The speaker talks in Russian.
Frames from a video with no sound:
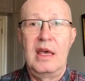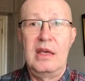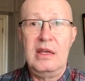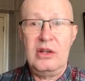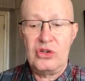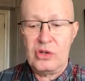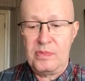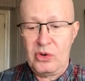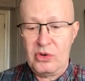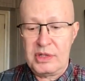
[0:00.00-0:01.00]
Или же
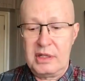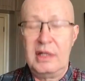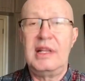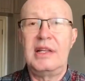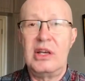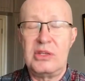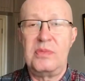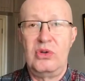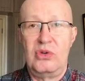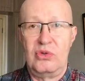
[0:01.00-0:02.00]
просто на нас
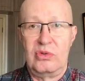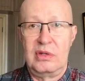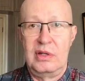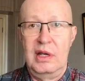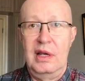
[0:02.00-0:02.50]
плюют.